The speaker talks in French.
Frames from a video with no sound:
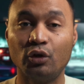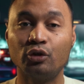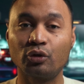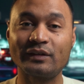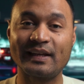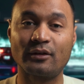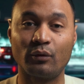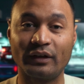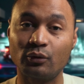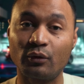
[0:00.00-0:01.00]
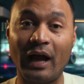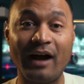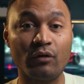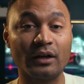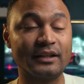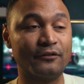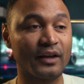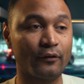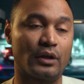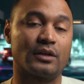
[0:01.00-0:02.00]
Le truc c'est qu'on va donc avoir des
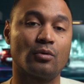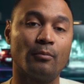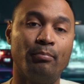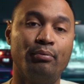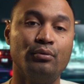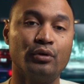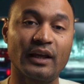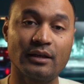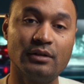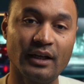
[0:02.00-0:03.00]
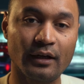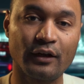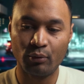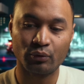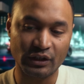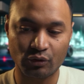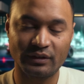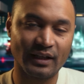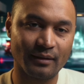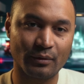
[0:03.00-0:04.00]
vérifications plus régulières. Plus on
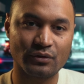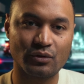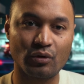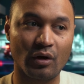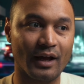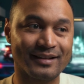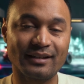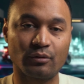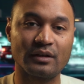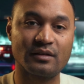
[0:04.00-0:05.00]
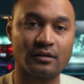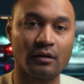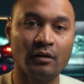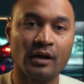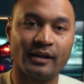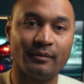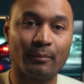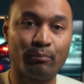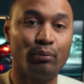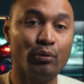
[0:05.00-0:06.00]
ajoute d'éléments sur un circuit existant, et eh
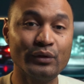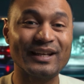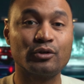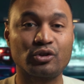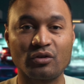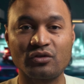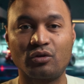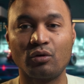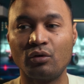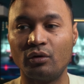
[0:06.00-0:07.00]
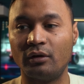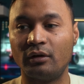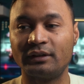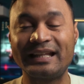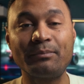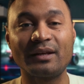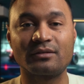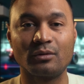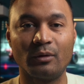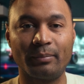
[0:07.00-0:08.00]
ben plus il y a de chances que euh, des
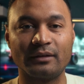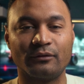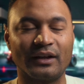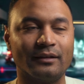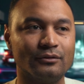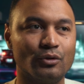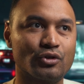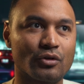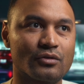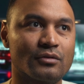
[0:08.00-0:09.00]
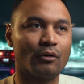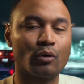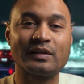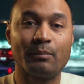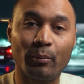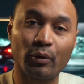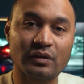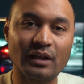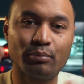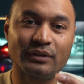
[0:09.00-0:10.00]
pièces tombent en panne. Enfin, de chances. En gros c'est proportionnel.